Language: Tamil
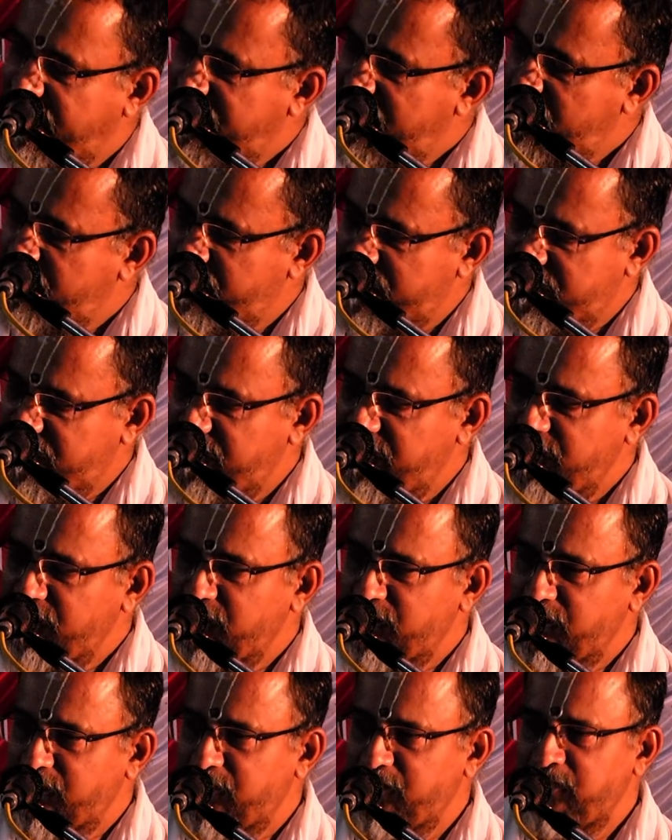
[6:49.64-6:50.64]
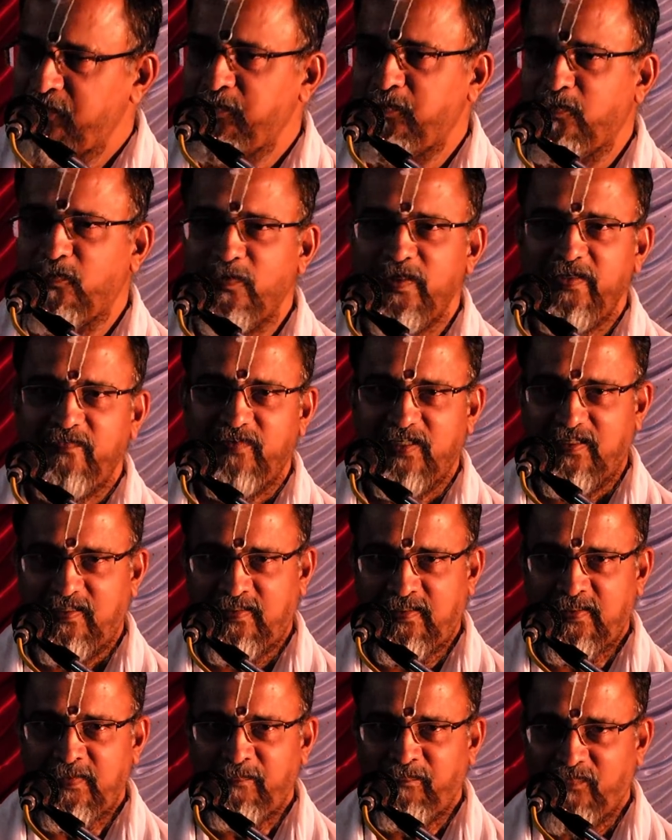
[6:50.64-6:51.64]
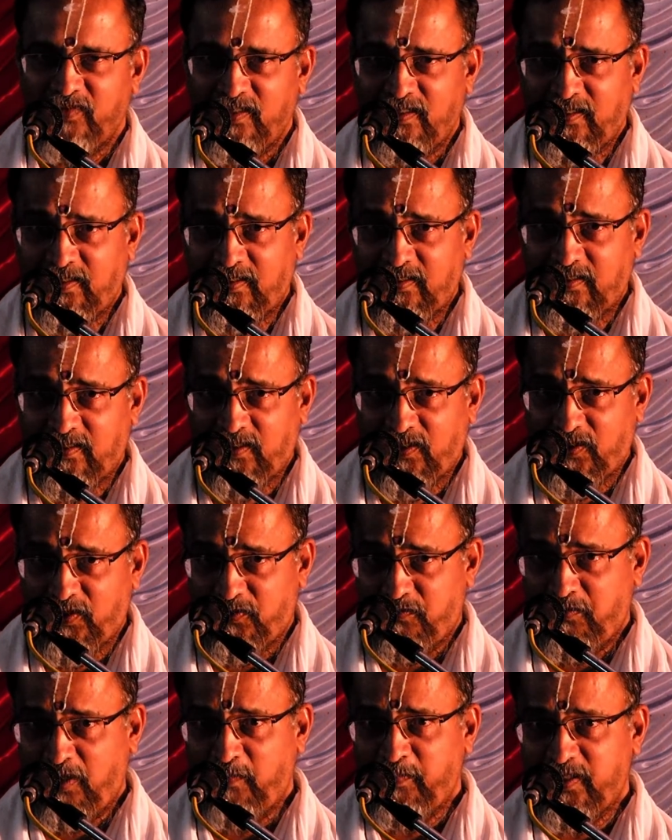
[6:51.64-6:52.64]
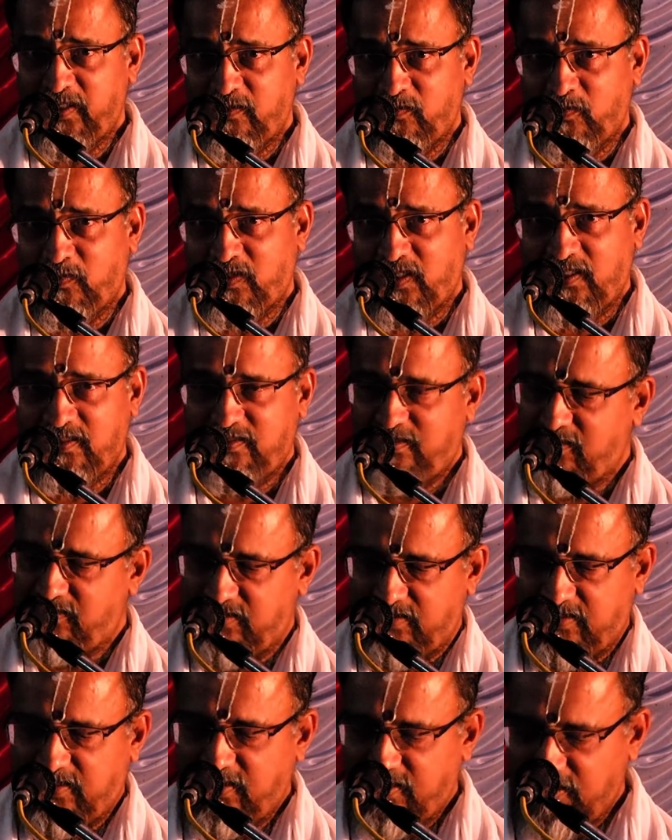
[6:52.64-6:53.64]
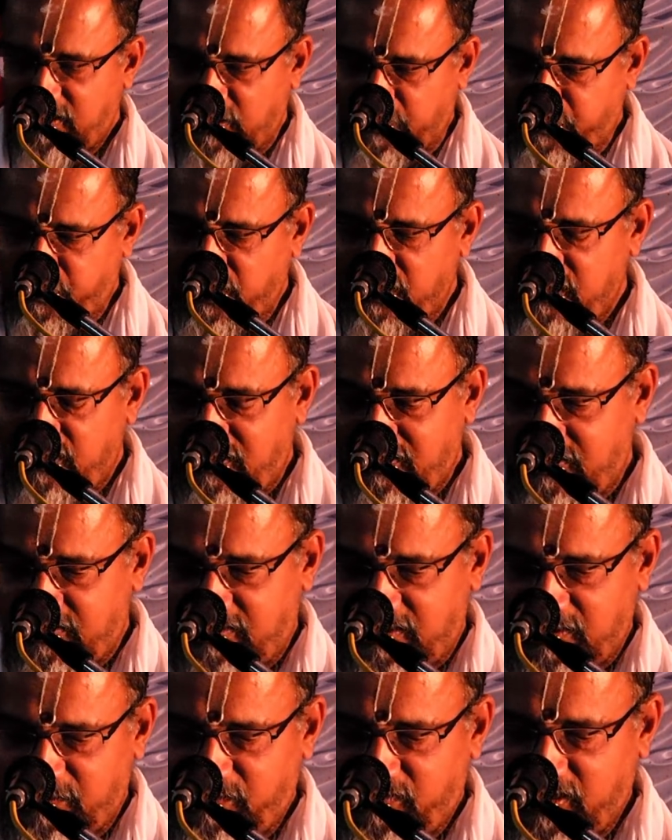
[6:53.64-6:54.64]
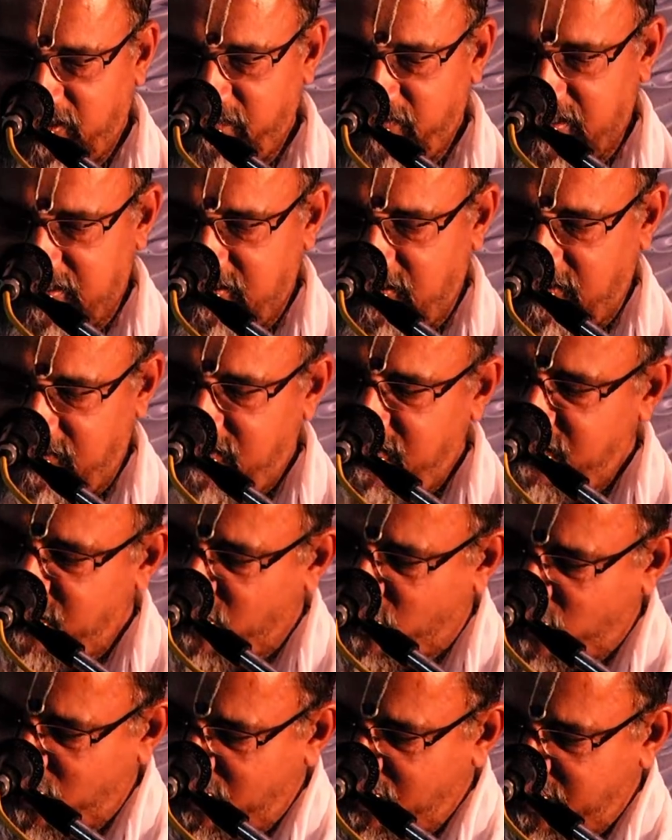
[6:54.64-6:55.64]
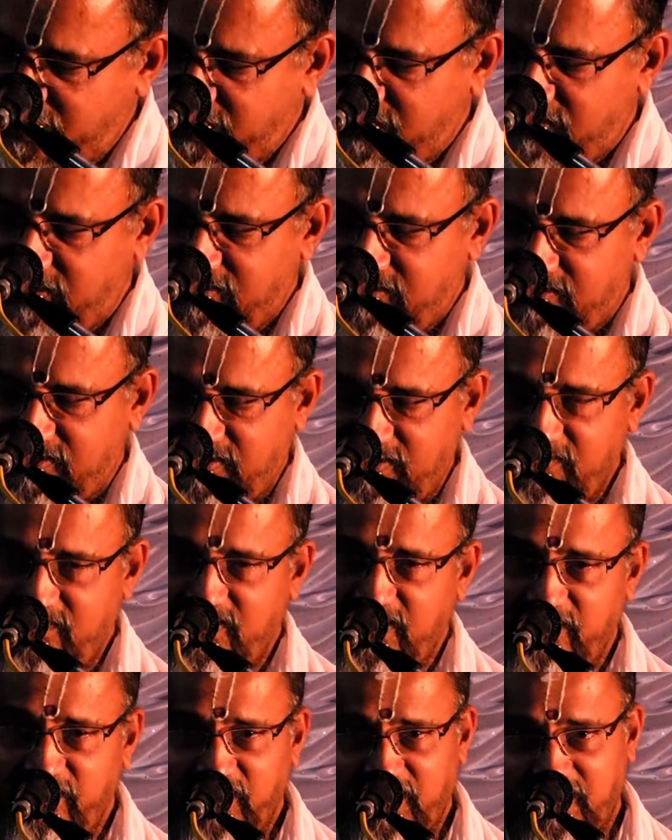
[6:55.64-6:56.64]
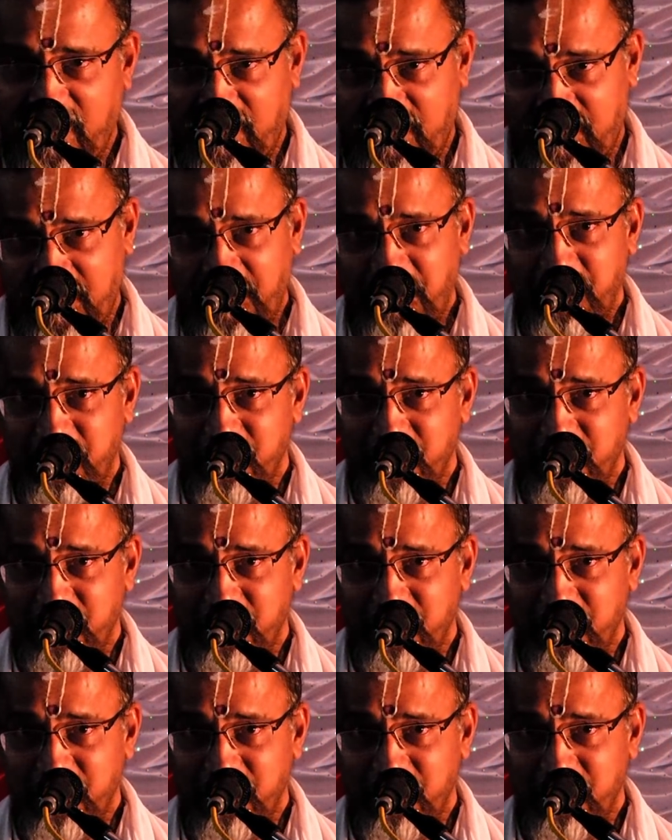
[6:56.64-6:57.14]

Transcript: கையை பிடிச்சிட்டு குடுகுடுன்னு ஓடி வருது சுவாமிகள் இருக்கார் அப்பா நாலு தரம் சேவிச்சார்னா இந்த குழந்தையும் நாலு தரம் சேவிக்கிறது